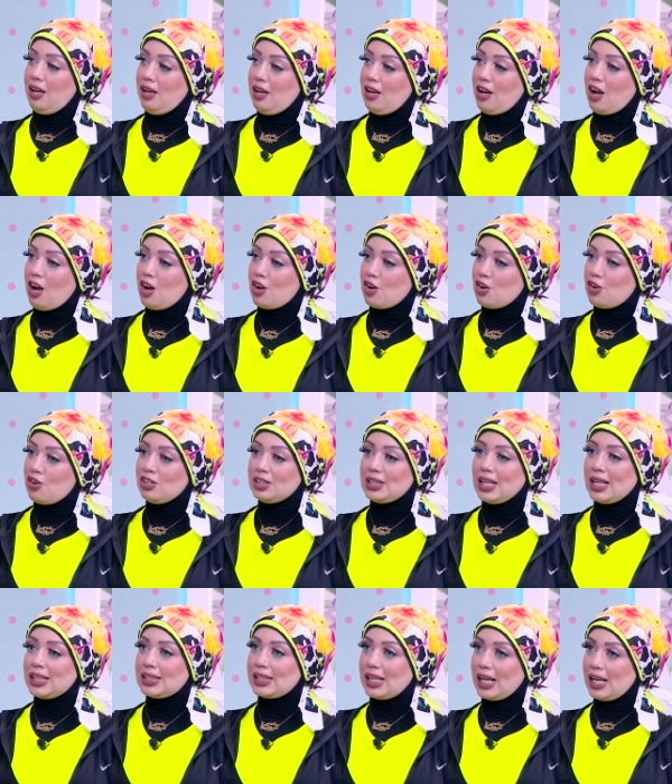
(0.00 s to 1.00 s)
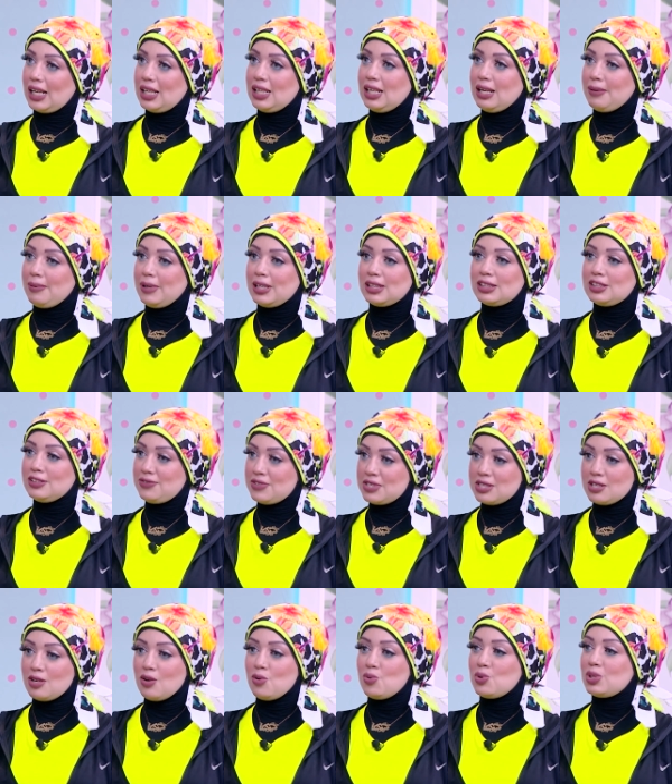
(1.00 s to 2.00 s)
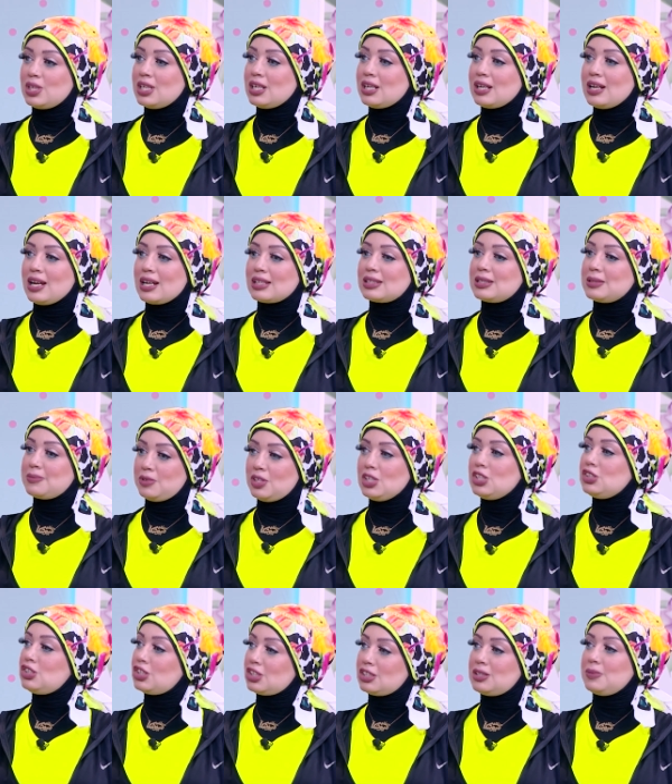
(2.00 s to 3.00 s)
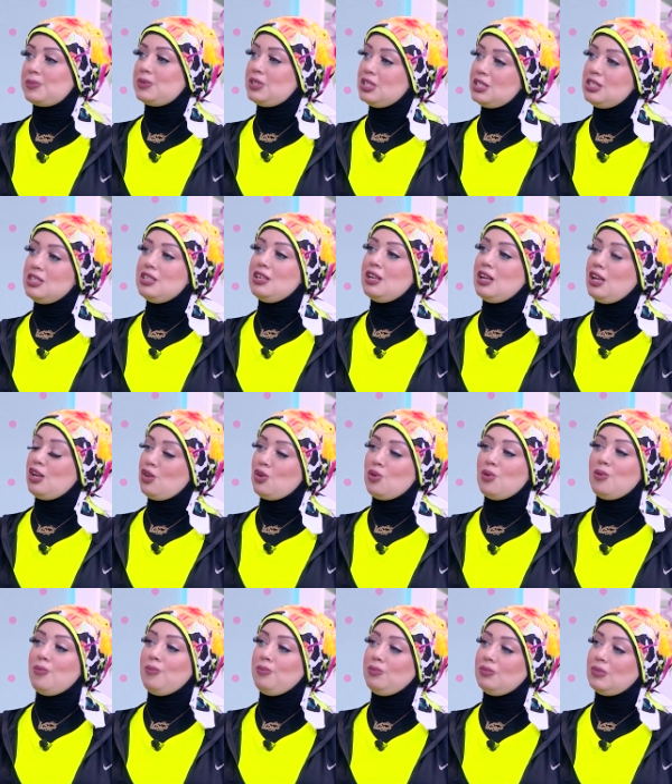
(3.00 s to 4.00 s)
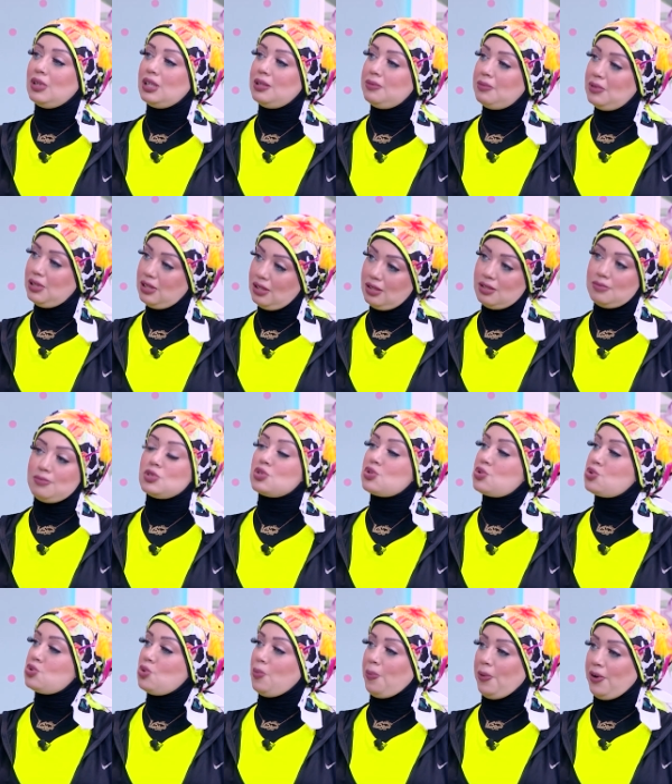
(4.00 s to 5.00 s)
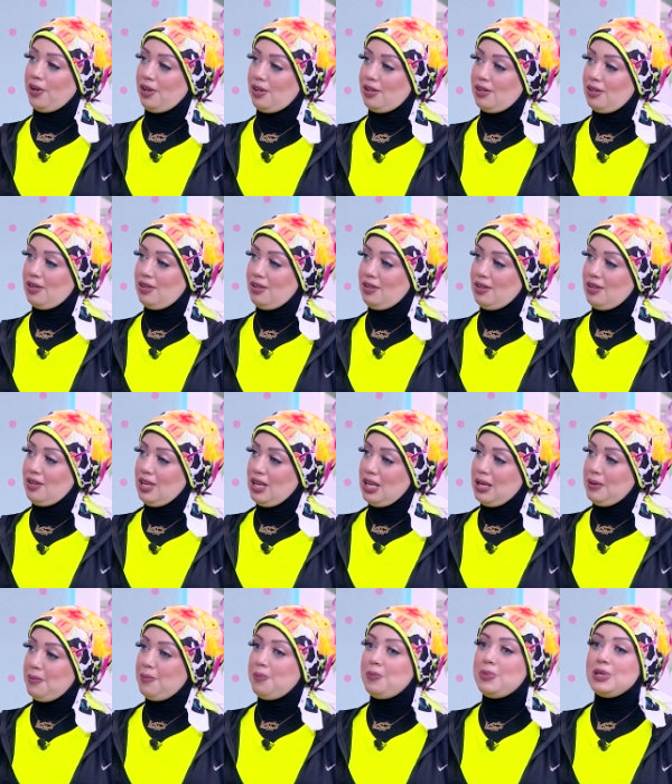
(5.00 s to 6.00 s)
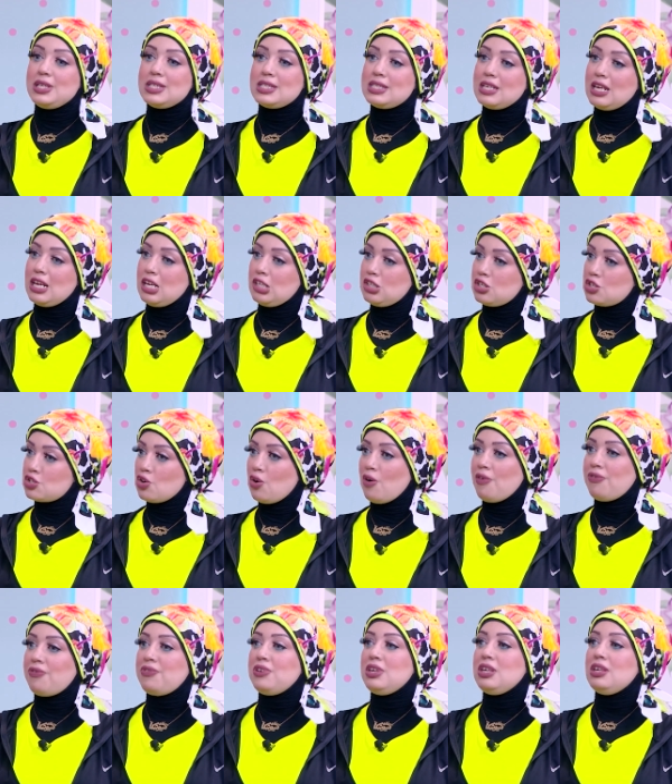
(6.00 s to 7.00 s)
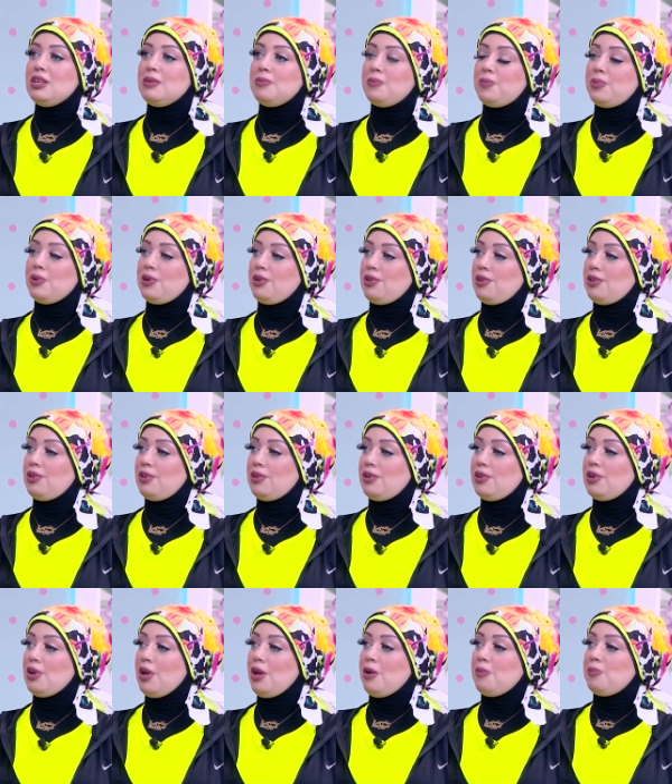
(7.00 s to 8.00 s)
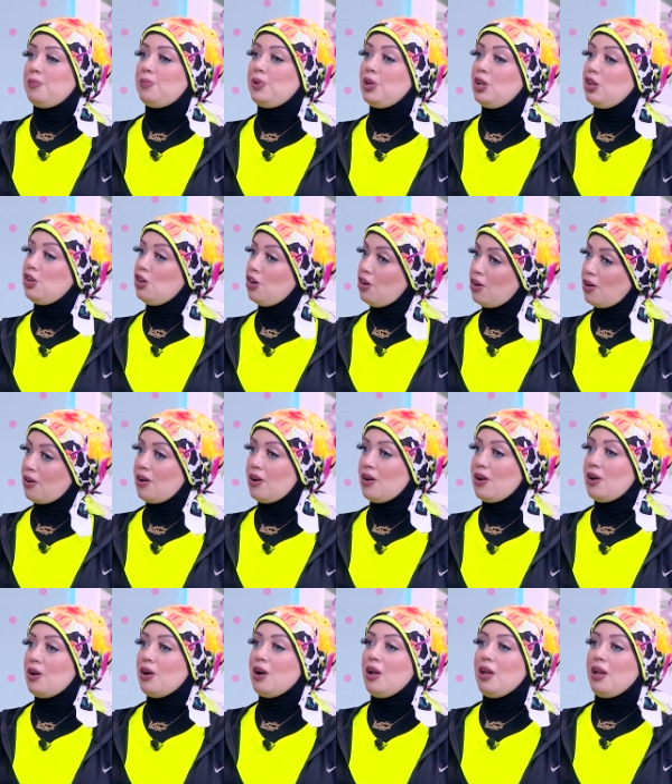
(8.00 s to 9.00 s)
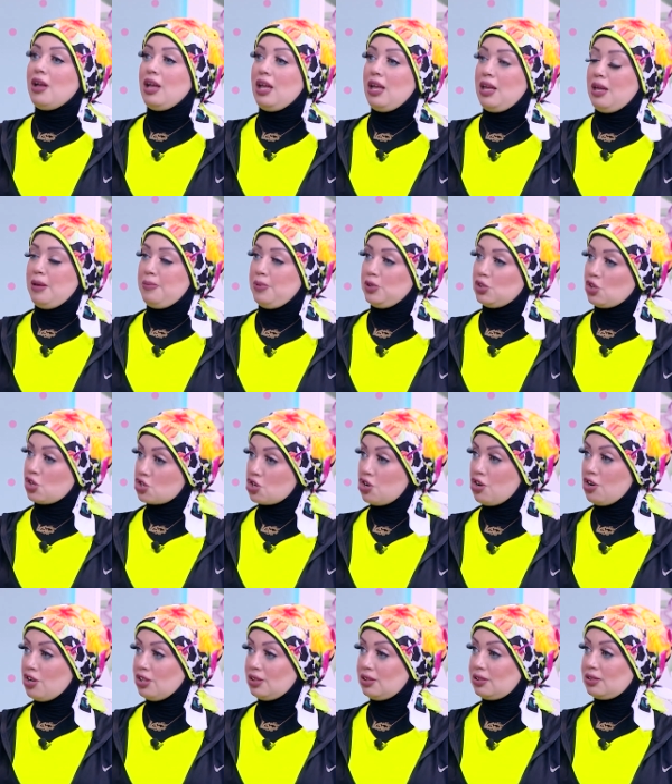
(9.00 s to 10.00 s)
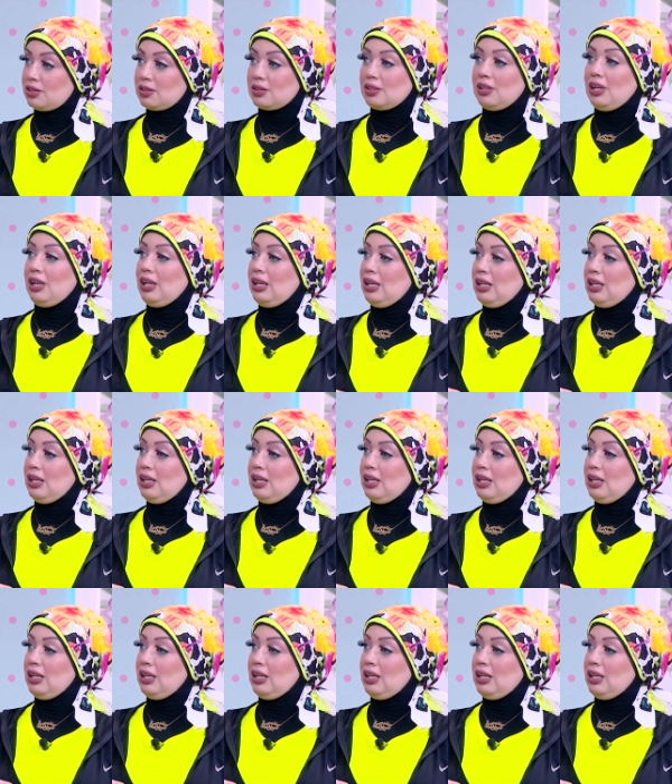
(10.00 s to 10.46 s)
حركات هتخليها بقى تفصل وترجع تقدر تبتدي اليوم من الصبح بذهن صافي بلياقه آه، بنشاط آه،